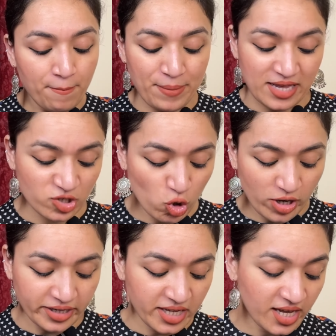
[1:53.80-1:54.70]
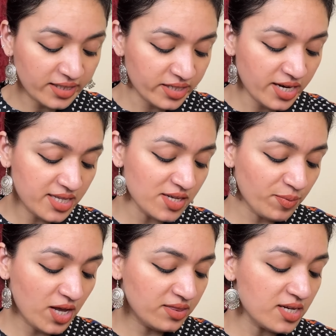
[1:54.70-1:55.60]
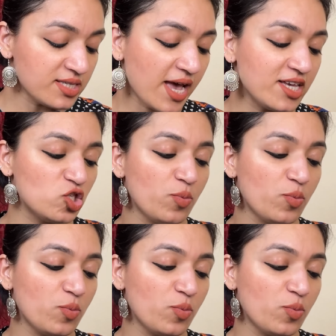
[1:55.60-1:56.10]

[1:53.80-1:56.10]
बेस्ट क्वालिटी के अंदर इन सब के अंदर साइज़